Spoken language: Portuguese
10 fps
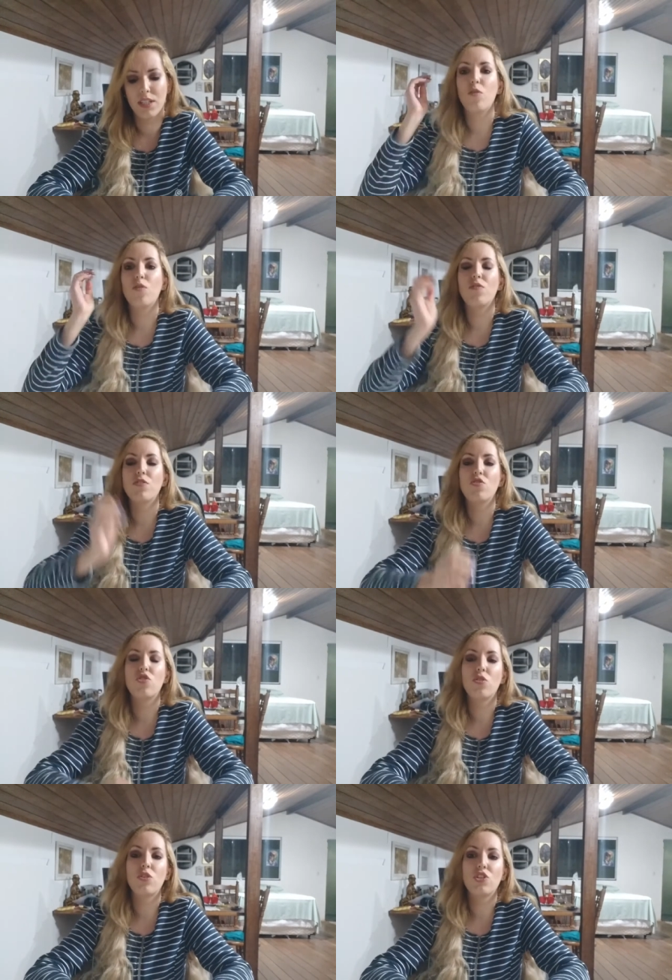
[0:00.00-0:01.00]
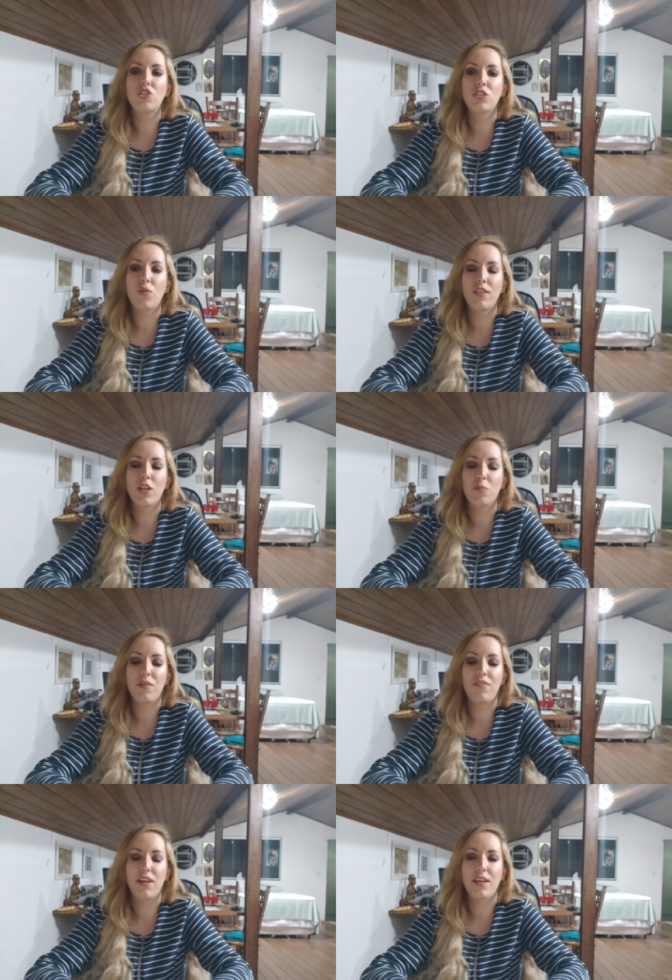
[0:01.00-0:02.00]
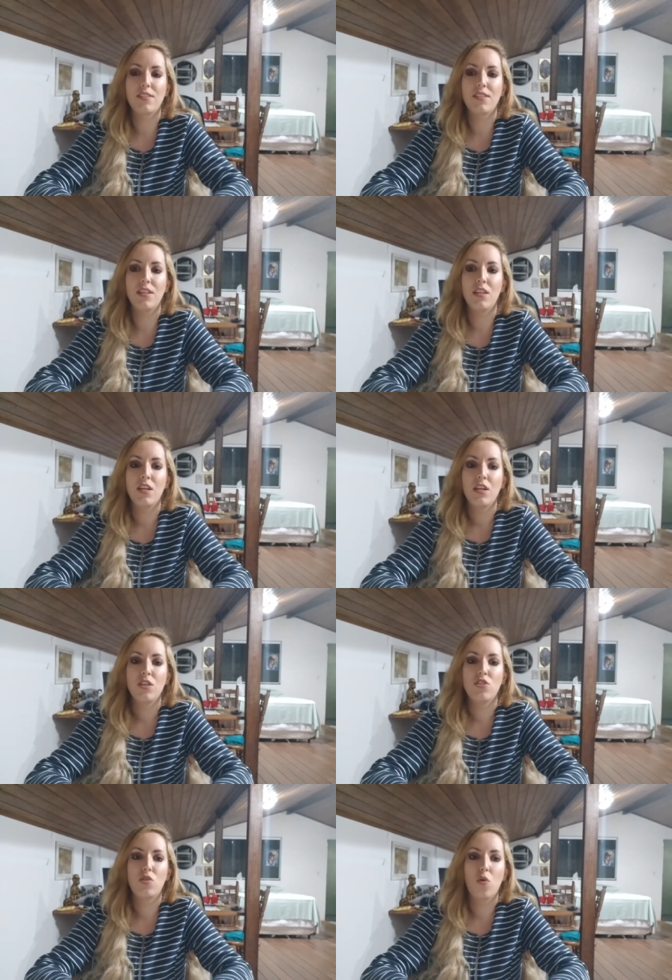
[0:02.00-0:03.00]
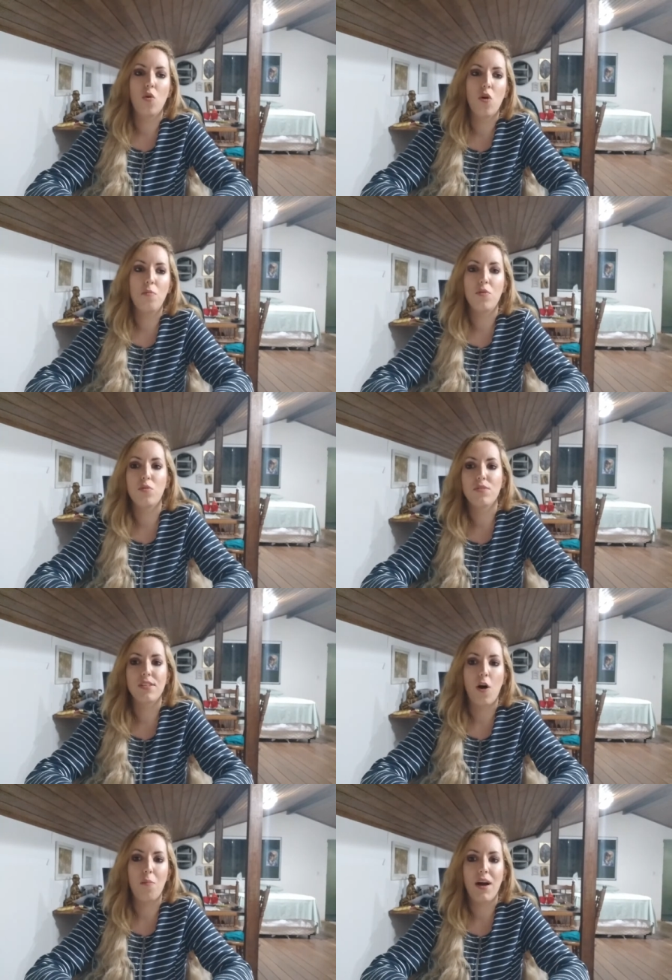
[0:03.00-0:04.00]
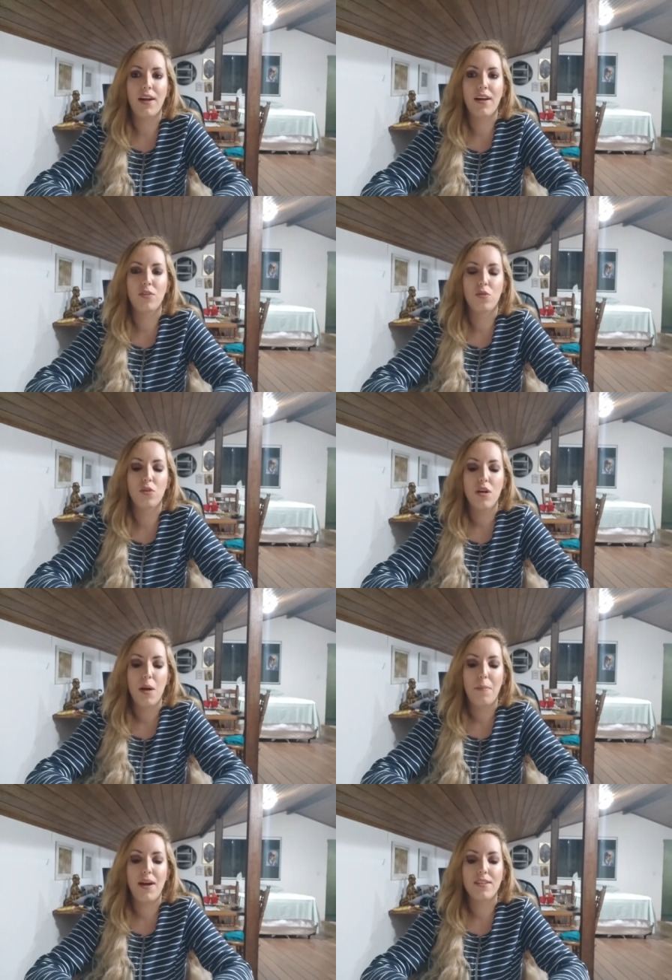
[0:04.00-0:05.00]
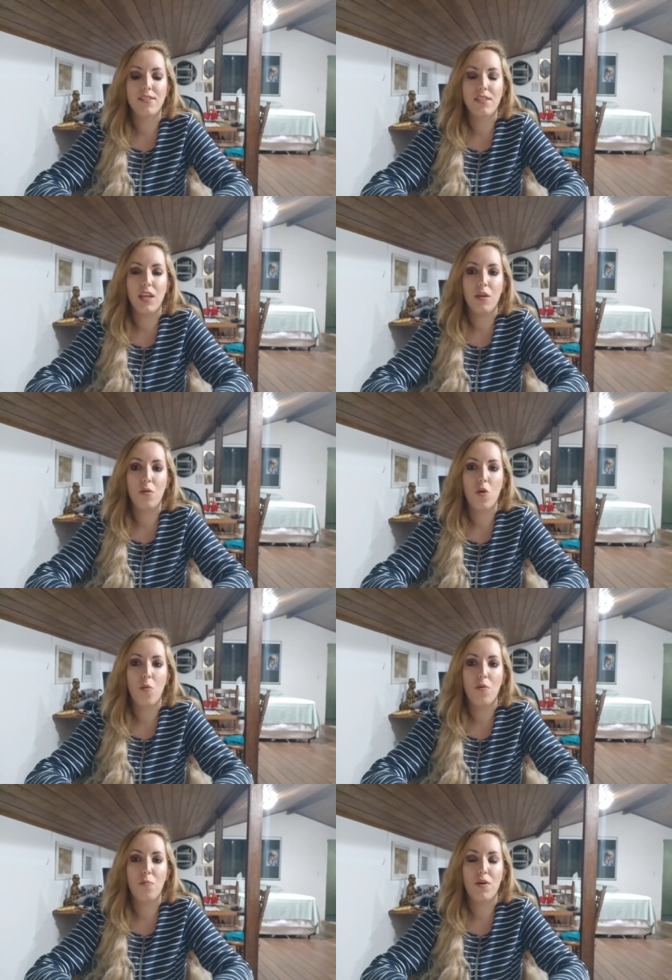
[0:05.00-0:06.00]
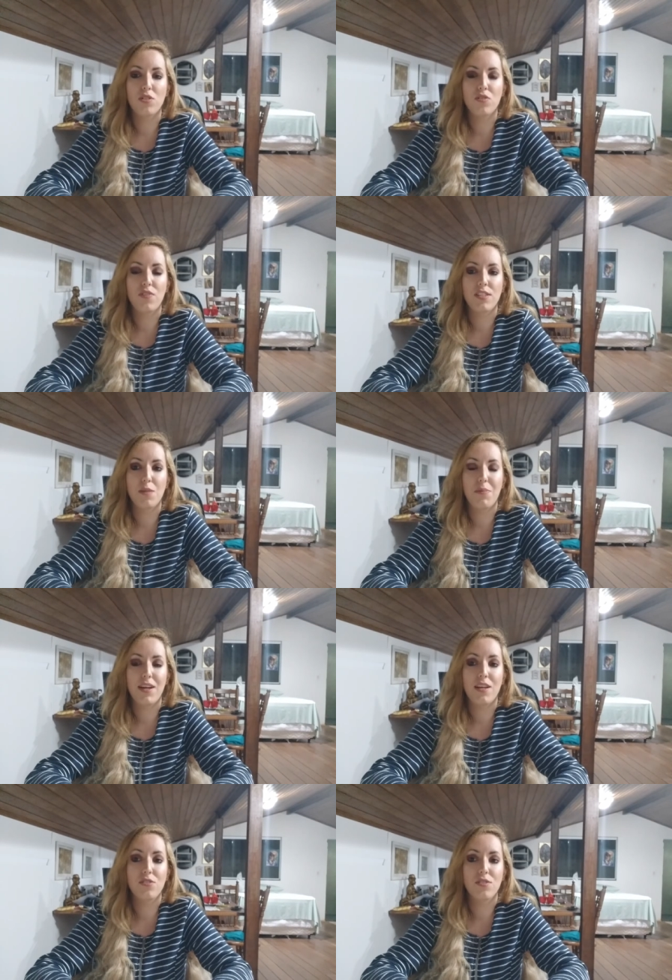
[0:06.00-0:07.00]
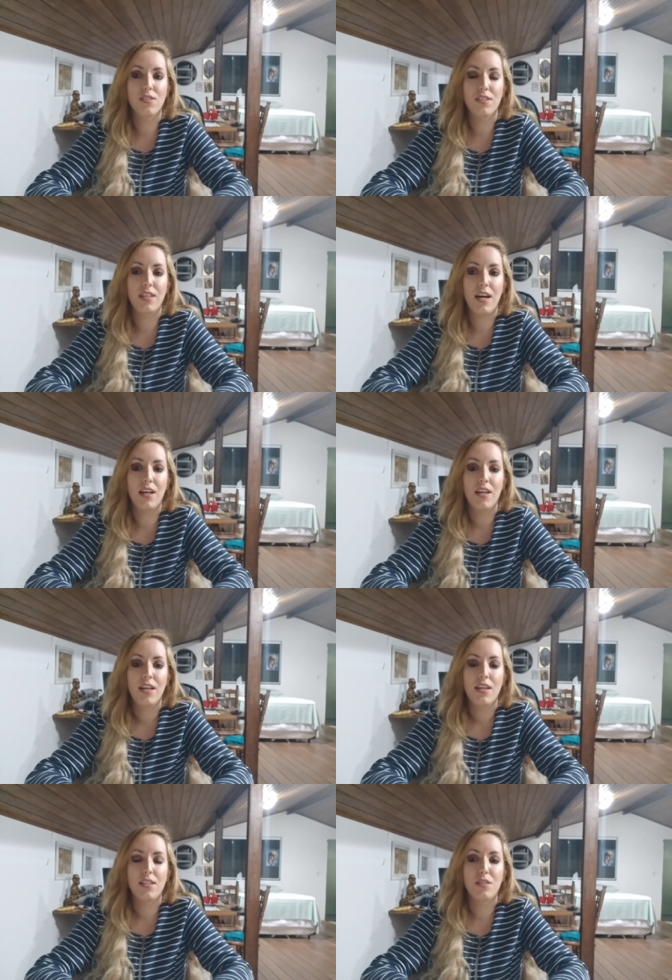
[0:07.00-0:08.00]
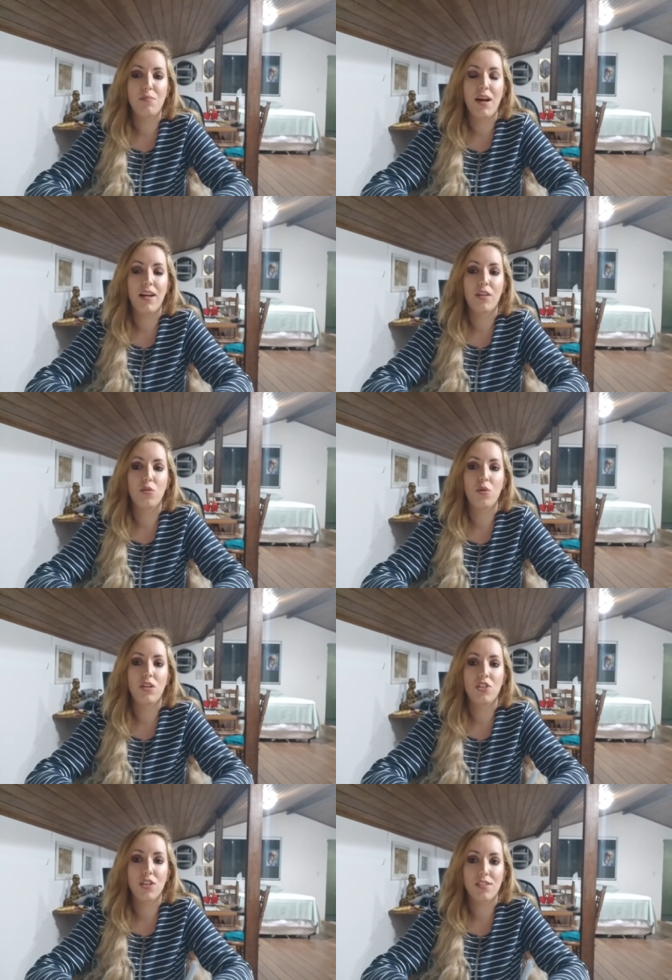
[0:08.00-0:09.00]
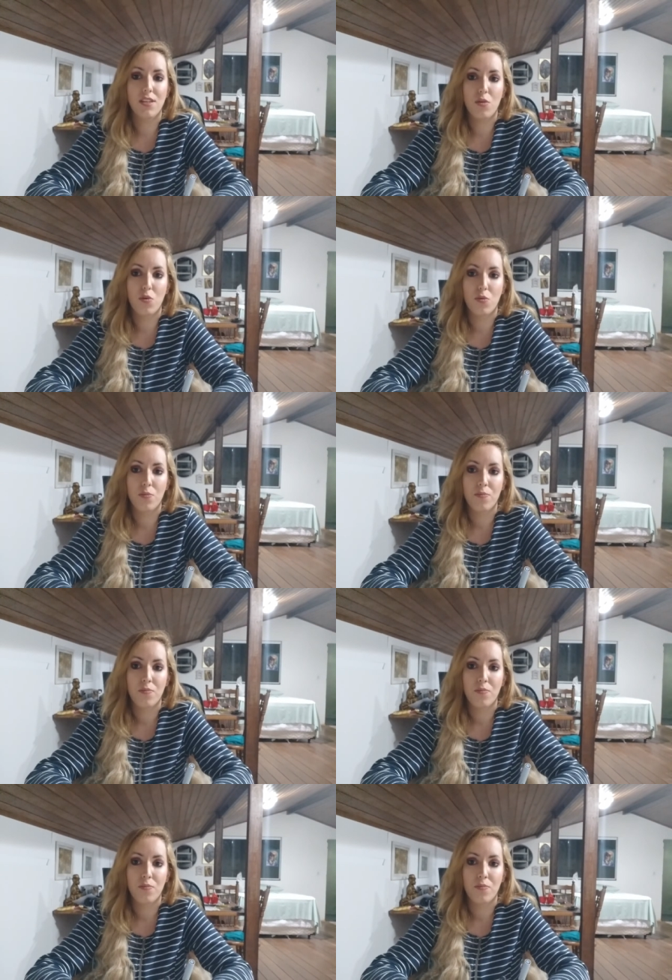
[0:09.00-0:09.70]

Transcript: O vídeo de hoje não é tanto para falar assim de como usar o marcador, mas sim como eu posso fazer para ressuscitar esse marcador que já secou.